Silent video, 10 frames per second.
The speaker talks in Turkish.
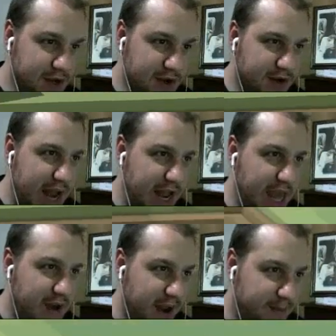
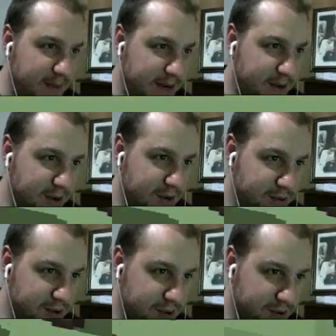Rengarenk bir
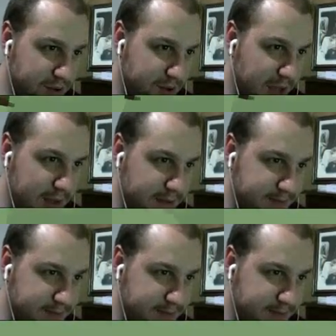köyümüz olsun diye.